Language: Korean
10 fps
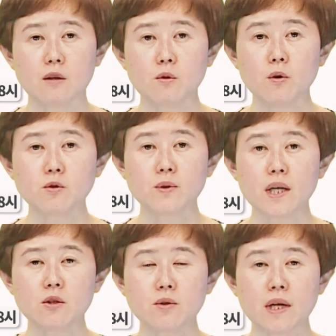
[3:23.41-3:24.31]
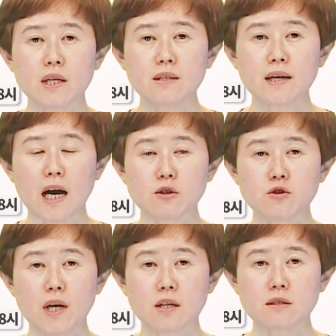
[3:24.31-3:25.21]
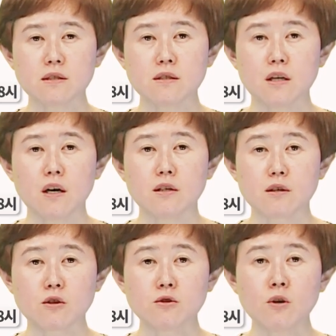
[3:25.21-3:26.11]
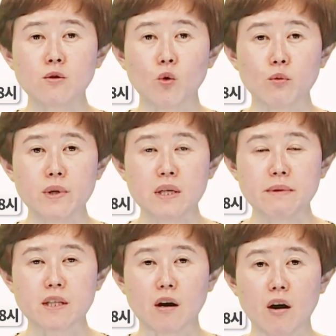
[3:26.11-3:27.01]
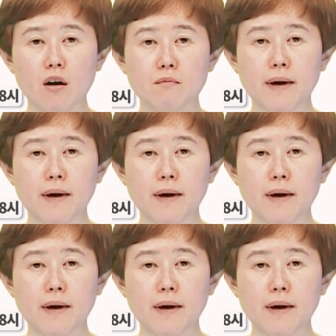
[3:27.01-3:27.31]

또 소나기로 내리는 강수량은 적은 곳 오 밀리미터,